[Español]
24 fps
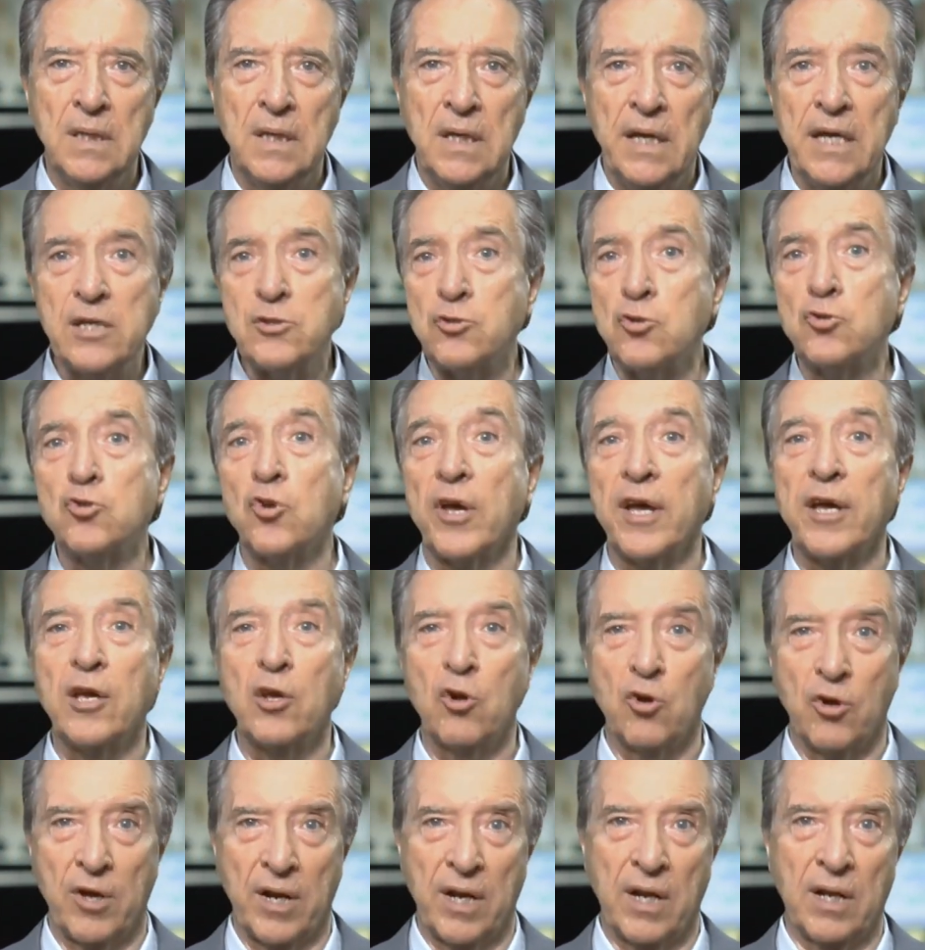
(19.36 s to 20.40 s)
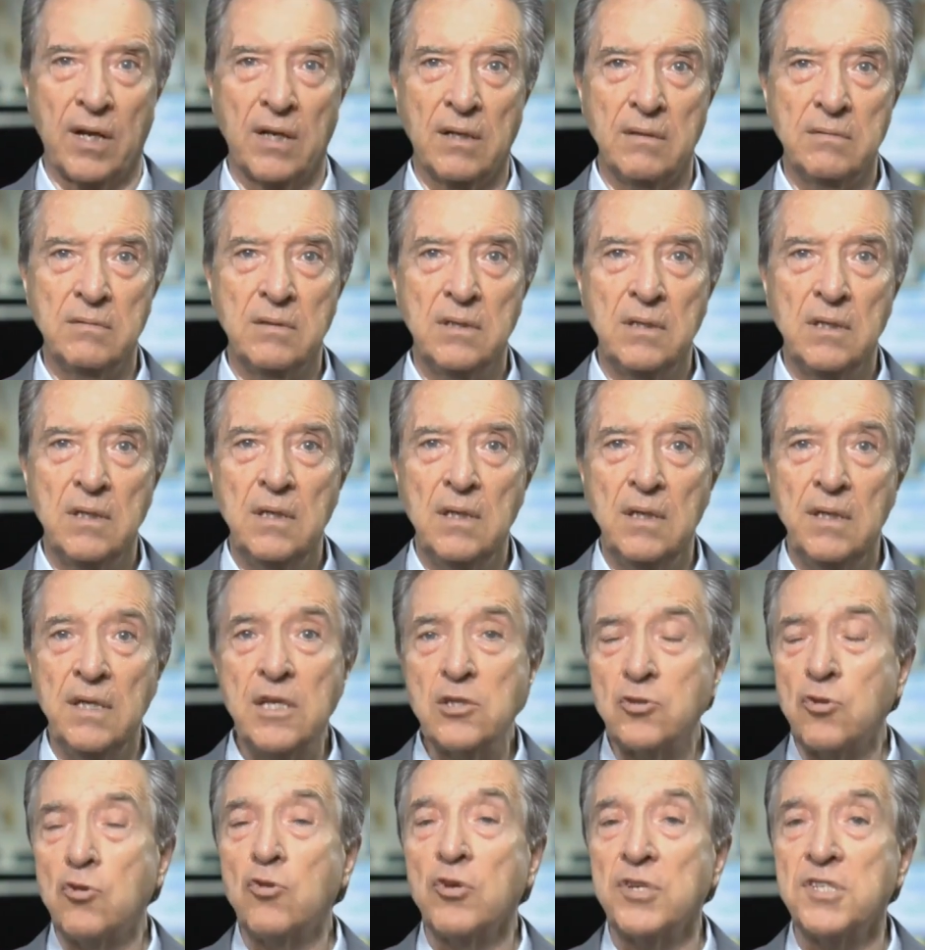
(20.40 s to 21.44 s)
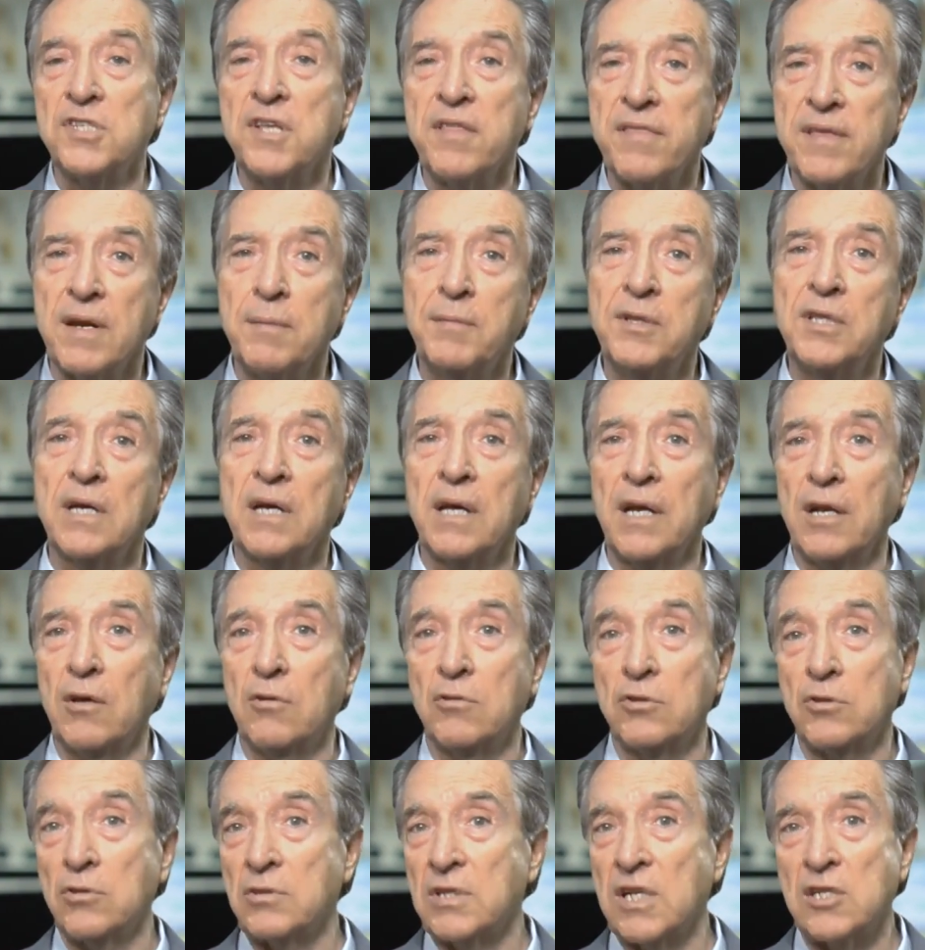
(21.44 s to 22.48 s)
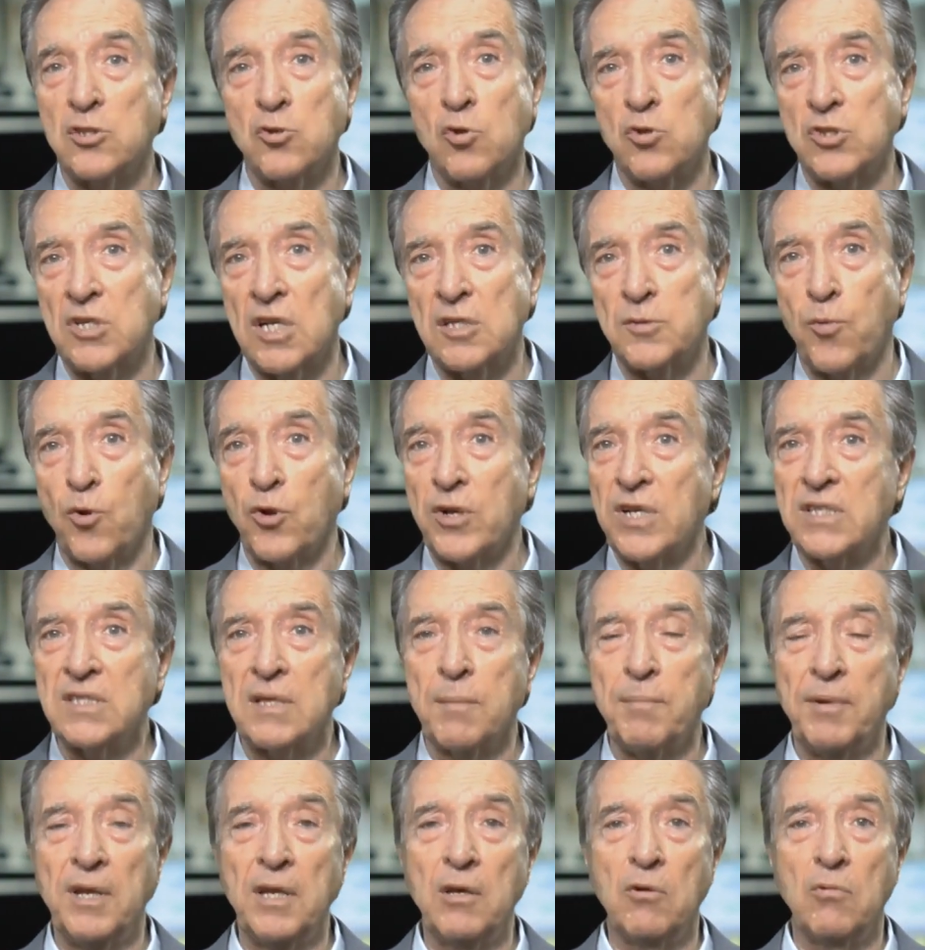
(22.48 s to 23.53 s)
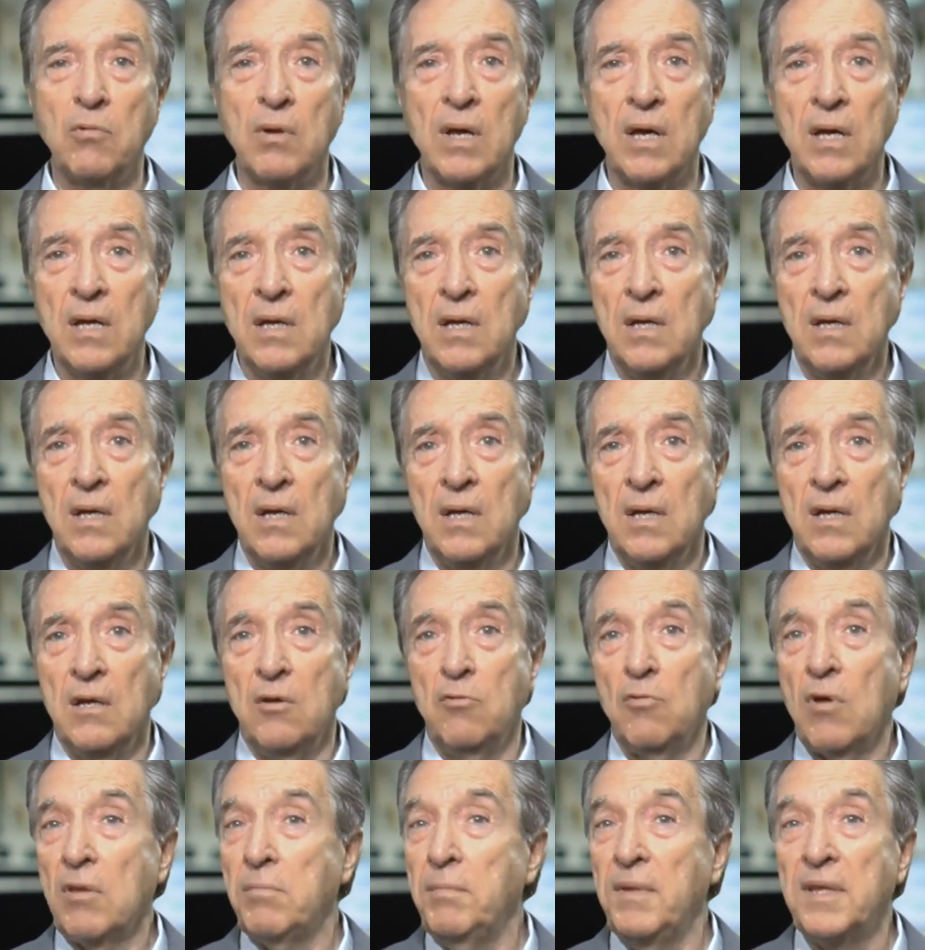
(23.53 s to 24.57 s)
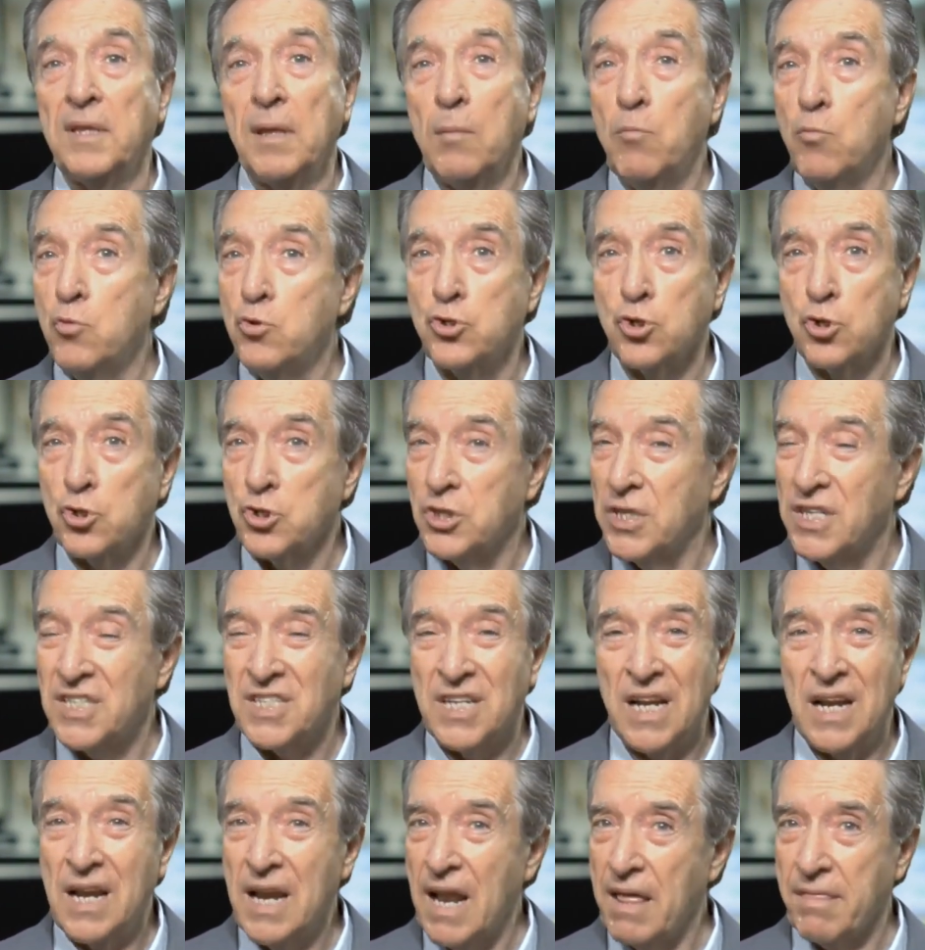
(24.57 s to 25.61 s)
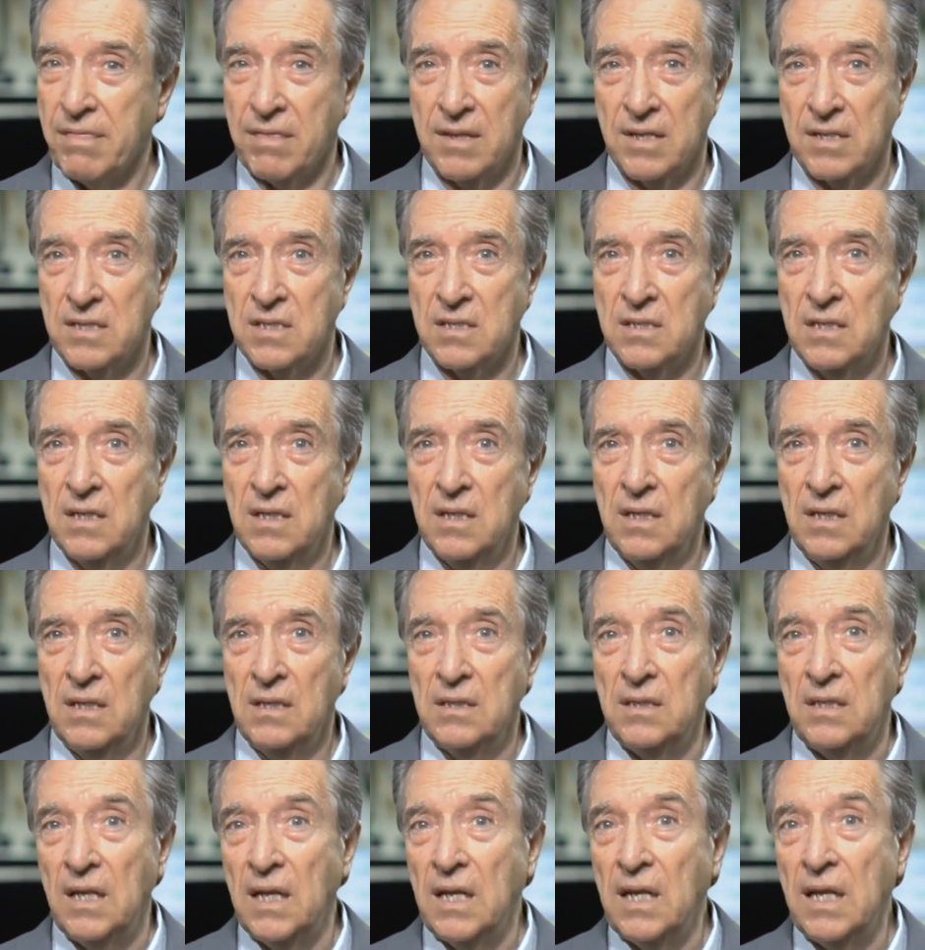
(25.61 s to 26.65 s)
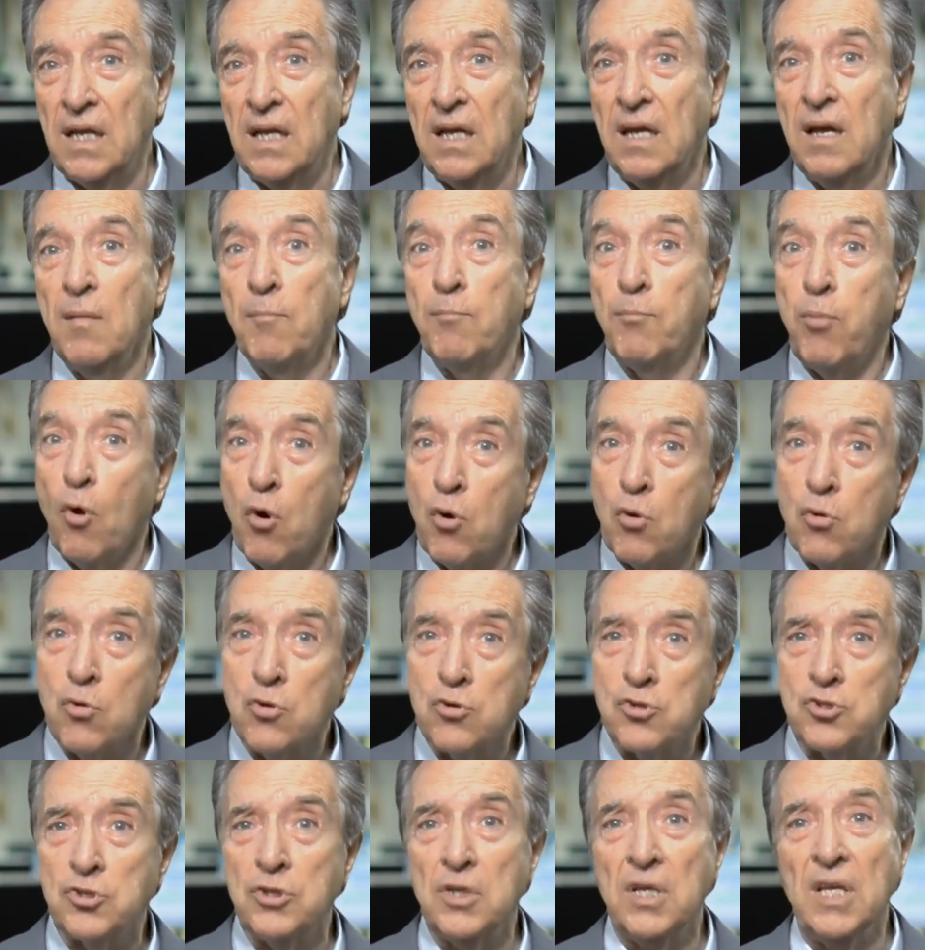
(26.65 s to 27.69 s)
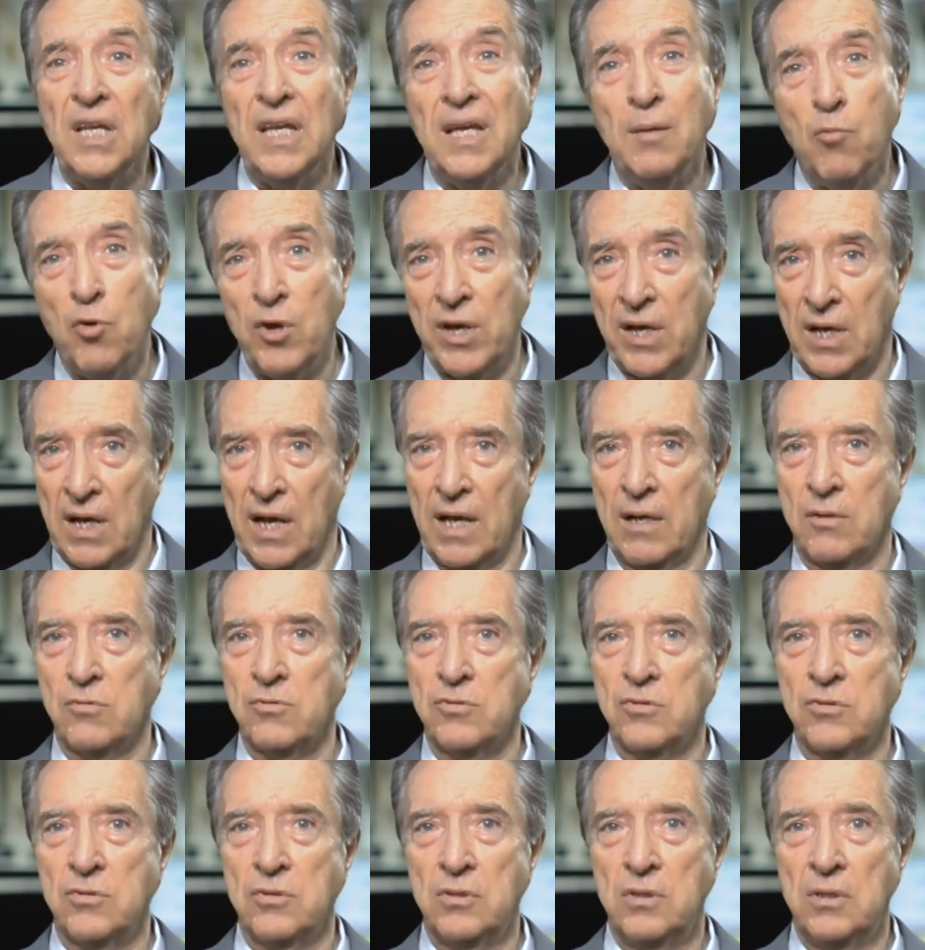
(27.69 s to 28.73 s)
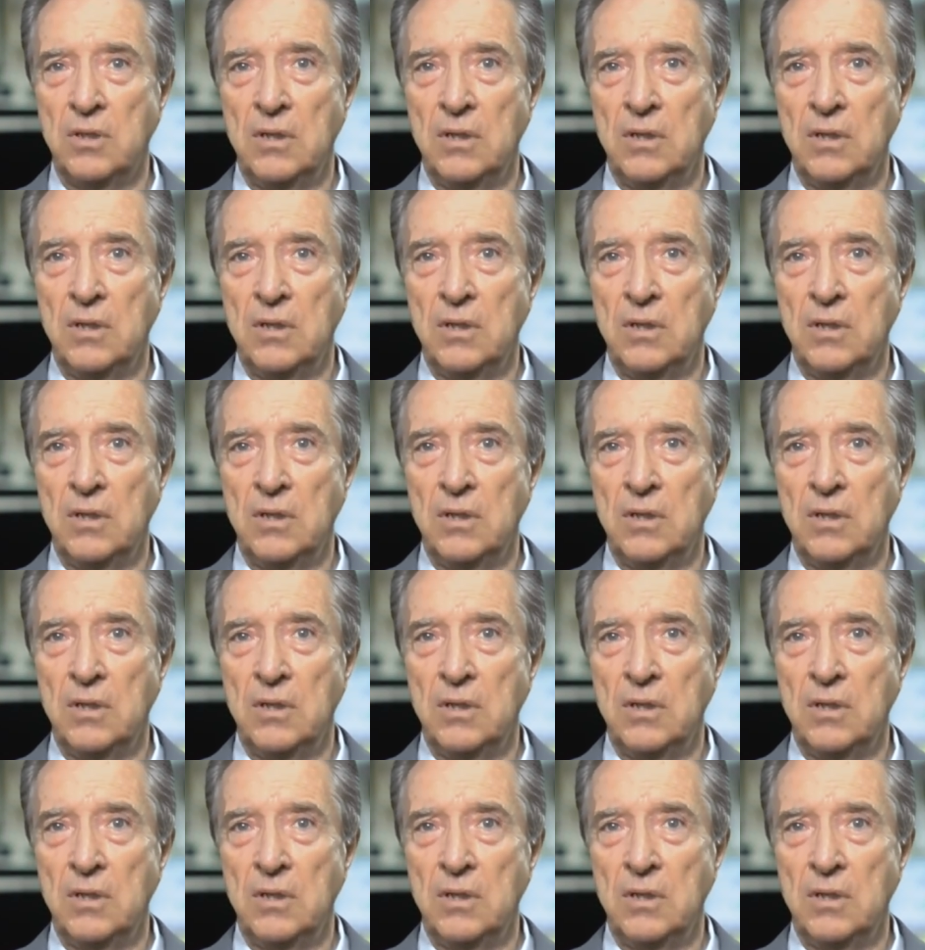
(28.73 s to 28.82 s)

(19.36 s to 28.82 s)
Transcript: Esto es lo que quiero creer. Y esto es lo que sinceramente creo, entre otras cosas porque esta película no admite muchos desenlaces, tiene pocos y muy claros.